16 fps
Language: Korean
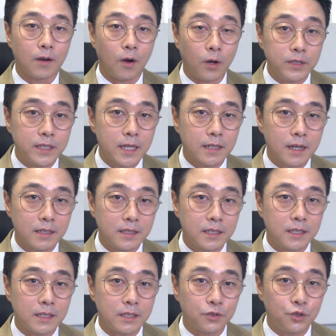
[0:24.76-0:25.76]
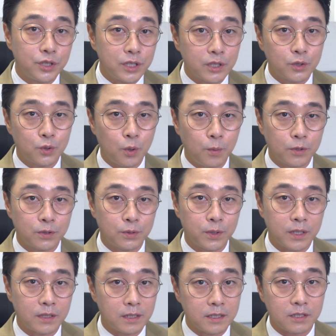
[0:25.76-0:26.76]
언제까지 주식 초보
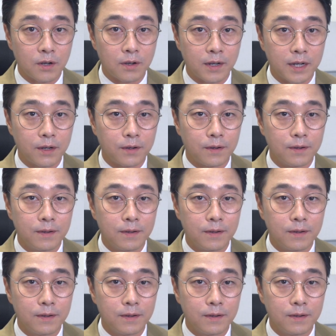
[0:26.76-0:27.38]
소리 들으실 건가요?